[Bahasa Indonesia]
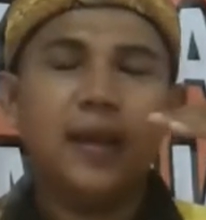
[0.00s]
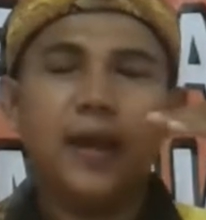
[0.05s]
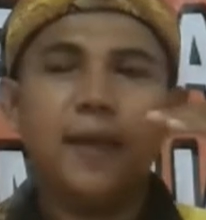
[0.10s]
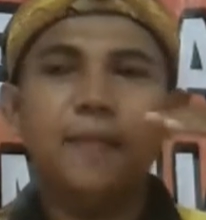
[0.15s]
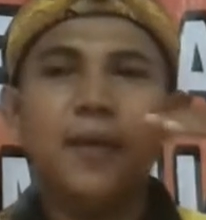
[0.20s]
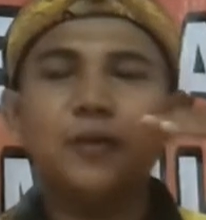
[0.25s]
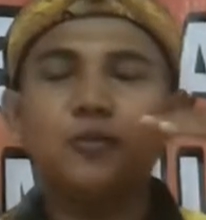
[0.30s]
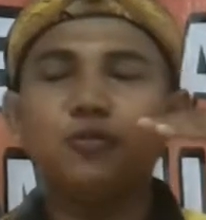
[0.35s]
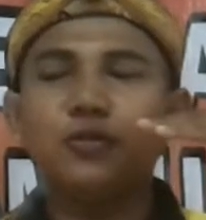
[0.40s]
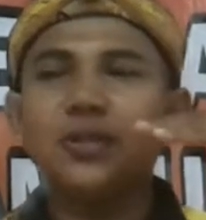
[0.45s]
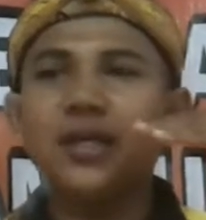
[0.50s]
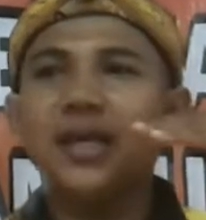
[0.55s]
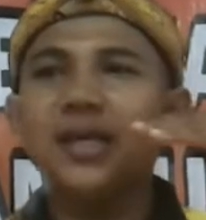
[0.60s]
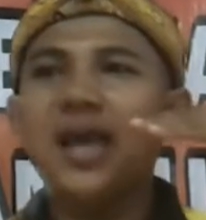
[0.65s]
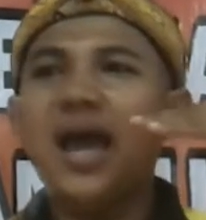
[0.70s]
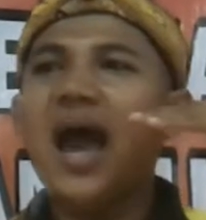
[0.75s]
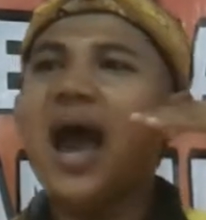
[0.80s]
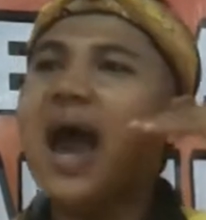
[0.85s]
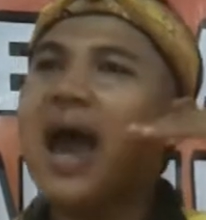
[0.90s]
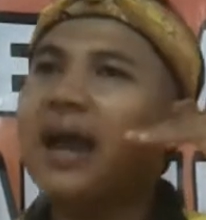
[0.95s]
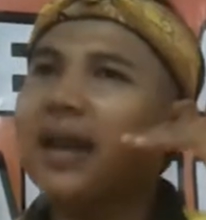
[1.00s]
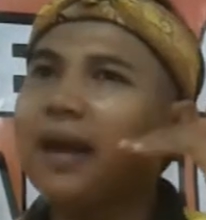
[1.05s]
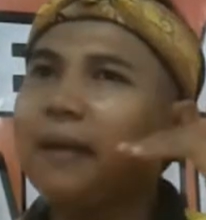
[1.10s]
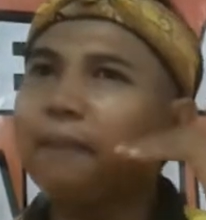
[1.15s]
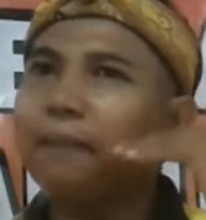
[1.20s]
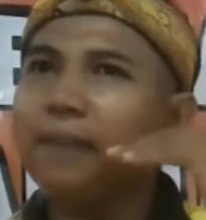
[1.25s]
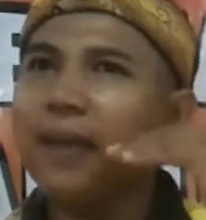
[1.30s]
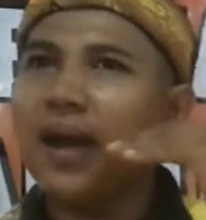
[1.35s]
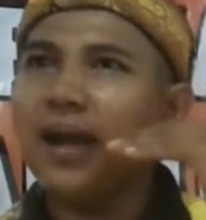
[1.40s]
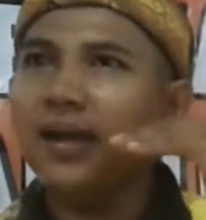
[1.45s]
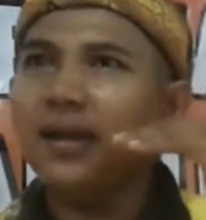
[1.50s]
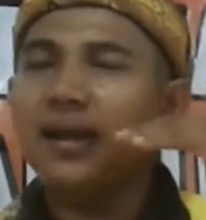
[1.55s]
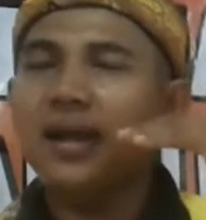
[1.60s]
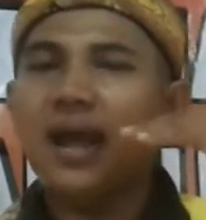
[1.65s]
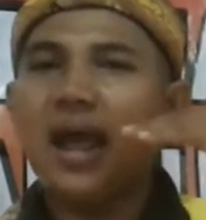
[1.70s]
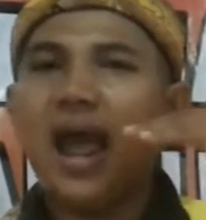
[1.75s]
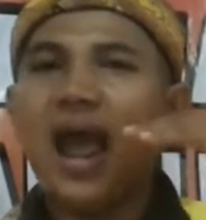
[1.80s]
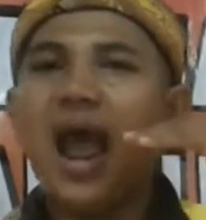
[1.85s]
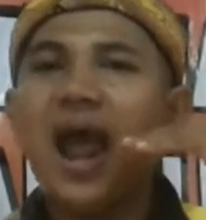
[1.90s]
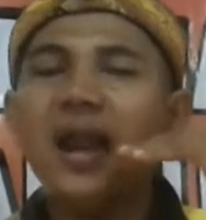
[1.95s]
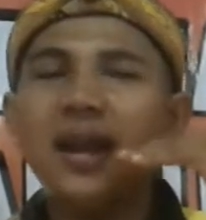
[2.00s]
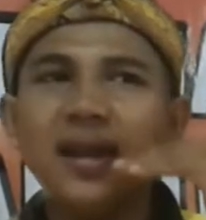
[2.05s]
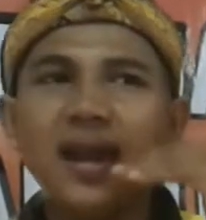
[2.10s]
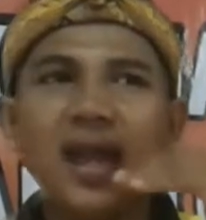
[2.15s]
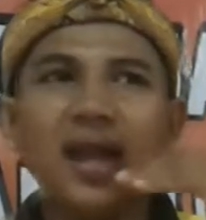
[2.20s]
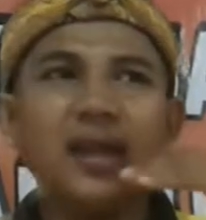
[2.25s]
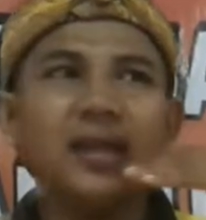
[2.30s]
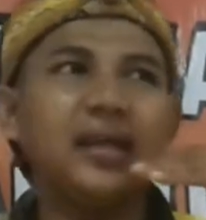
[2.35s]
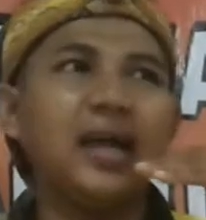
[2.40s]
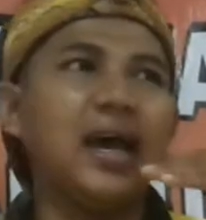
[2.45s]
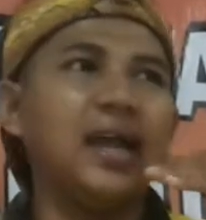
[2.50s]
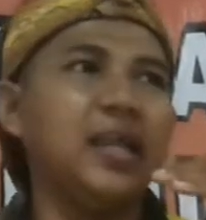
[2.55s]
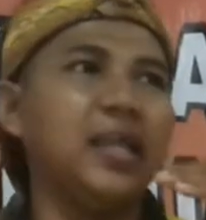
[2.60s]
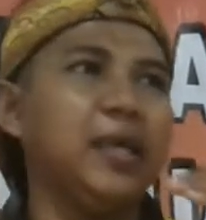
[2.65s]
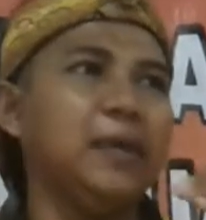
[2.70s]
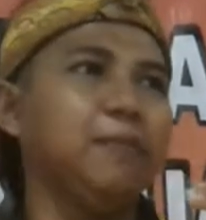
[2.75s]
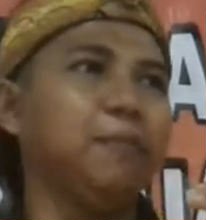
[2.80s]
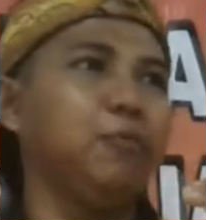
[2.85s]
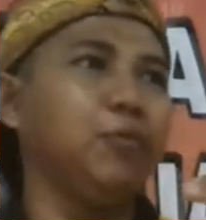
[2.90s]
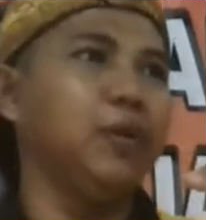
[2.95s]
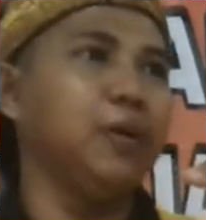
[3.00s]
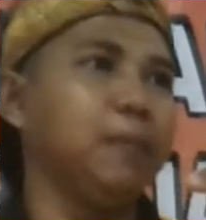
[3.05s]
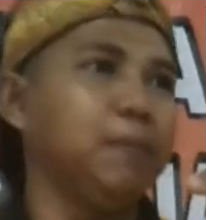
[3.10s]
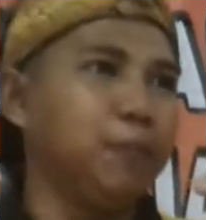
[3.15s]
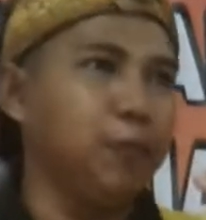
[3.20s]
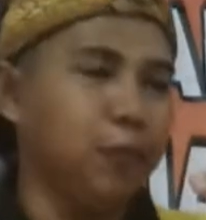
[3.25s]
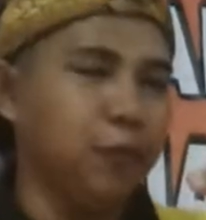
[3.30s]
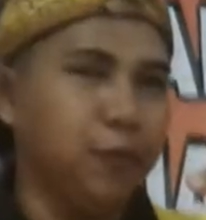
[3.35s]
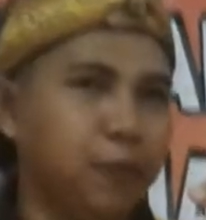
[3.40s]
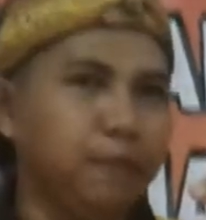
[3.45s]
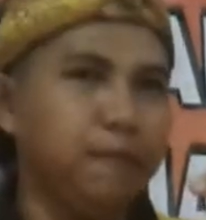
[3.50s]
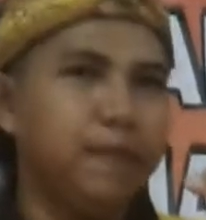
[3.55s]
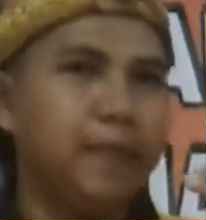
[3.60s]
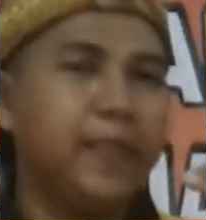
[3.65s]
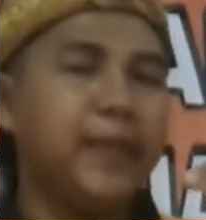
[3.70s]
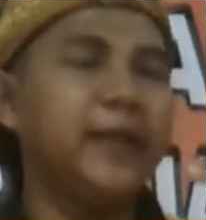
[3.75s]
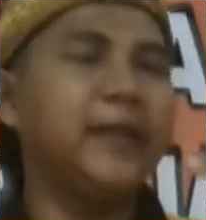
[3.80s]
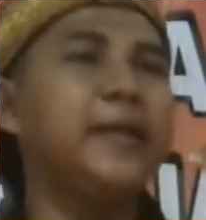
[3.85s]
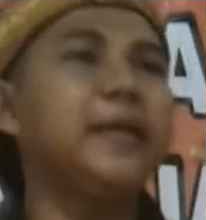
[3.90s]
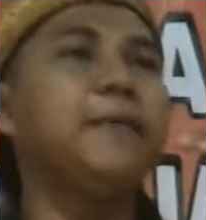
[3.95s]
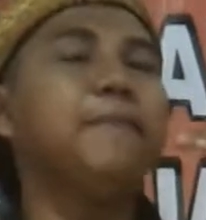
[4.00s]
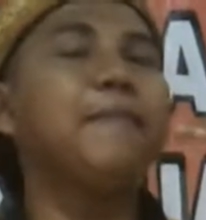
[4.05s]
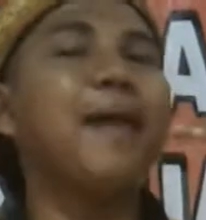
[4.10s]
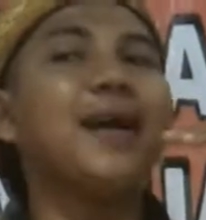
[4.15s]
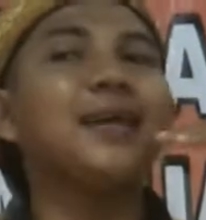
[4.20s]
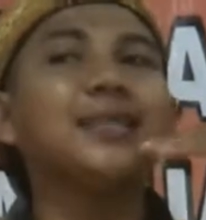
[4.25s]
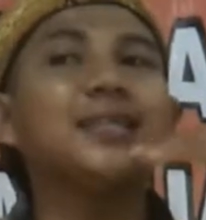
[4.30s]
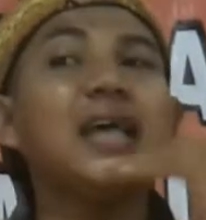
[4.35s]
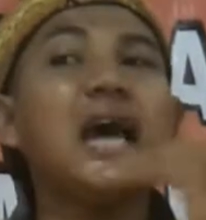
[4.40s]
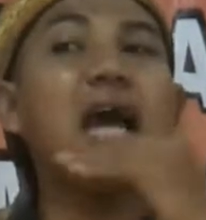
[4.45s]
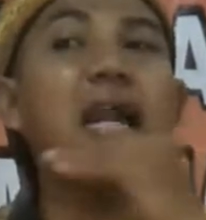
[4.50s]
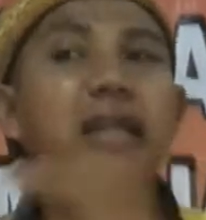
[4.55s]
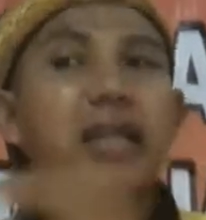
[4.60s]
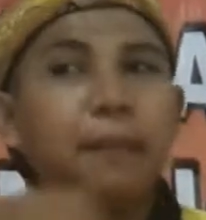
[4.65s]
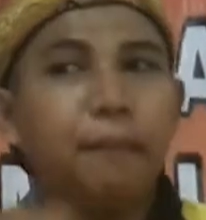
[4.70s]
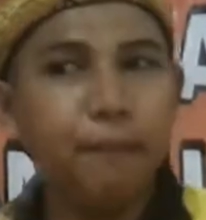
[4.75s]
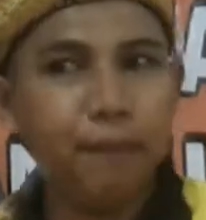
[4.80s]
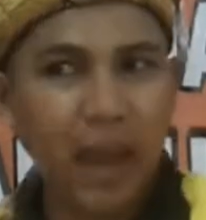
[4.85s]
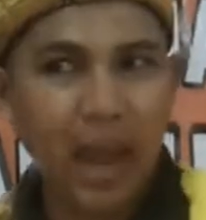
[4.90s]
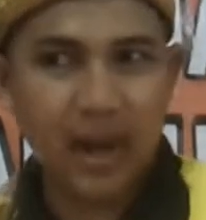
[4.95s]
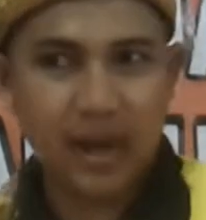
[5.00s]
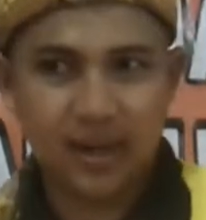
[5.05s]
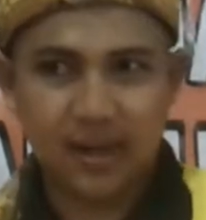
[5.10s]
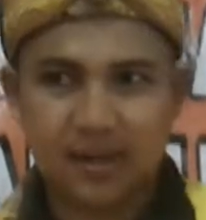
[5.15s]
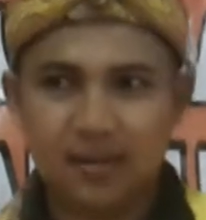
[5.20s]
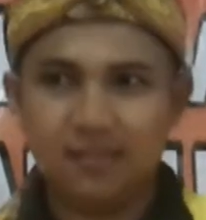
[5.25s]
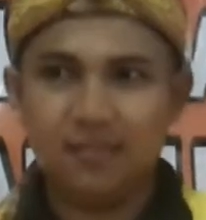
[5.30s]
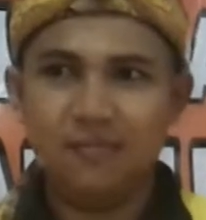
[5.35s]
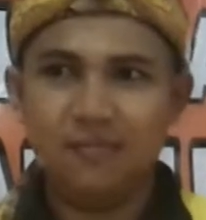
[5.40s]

Eh, maksud saya harapan anak dari ibu-ibu di masa depan.